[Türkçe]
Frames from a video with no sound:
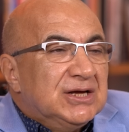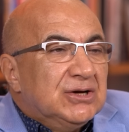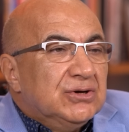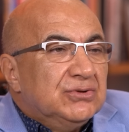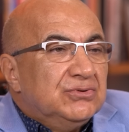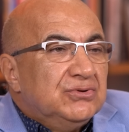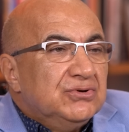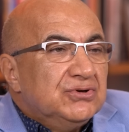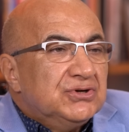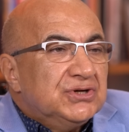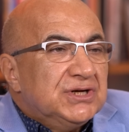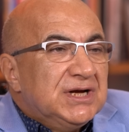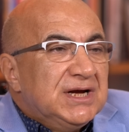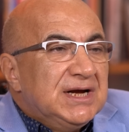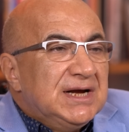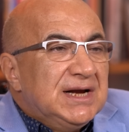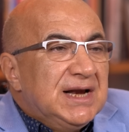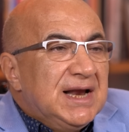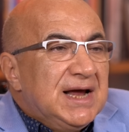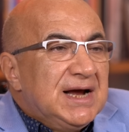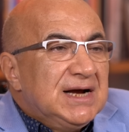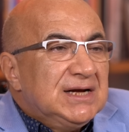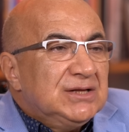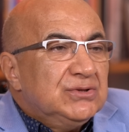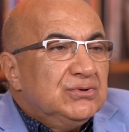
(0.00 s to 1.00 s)
kötü
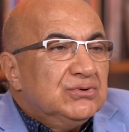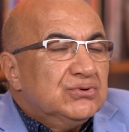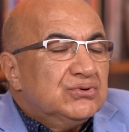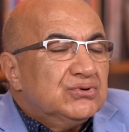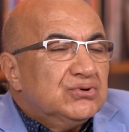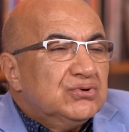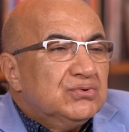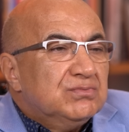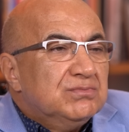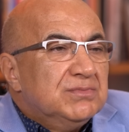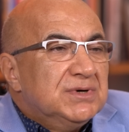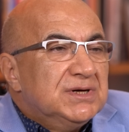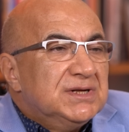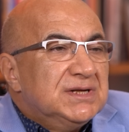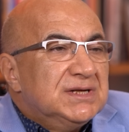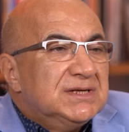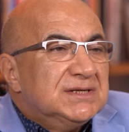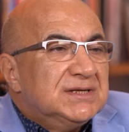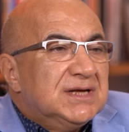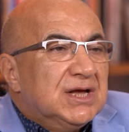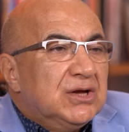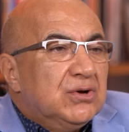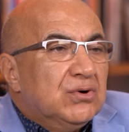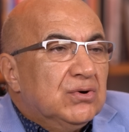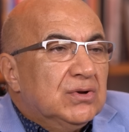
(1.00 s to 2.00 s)
şeyler
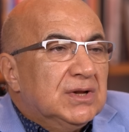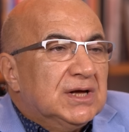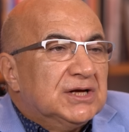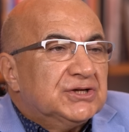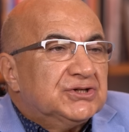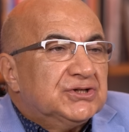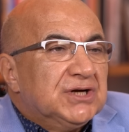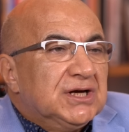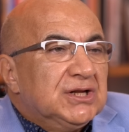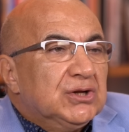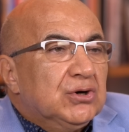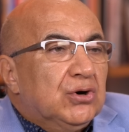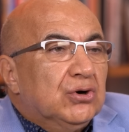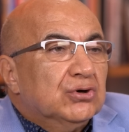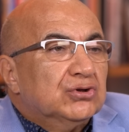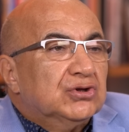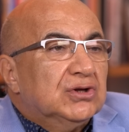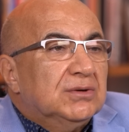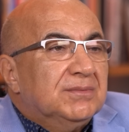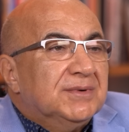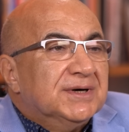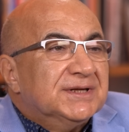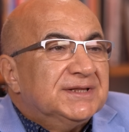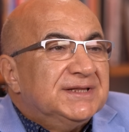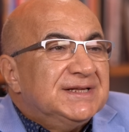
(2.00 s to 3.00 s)
düşünmenize yol açan
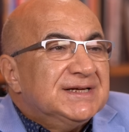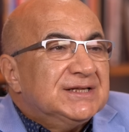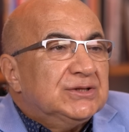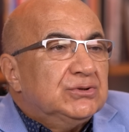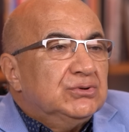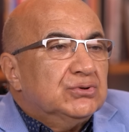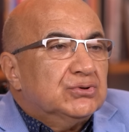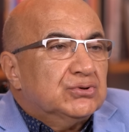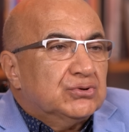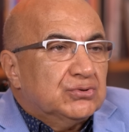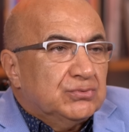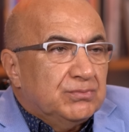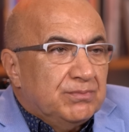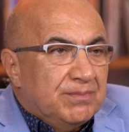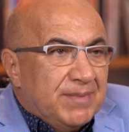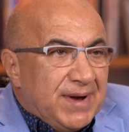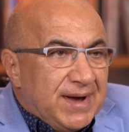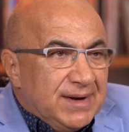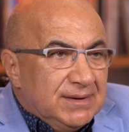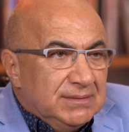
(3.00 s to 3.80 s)
otomatik düşünme.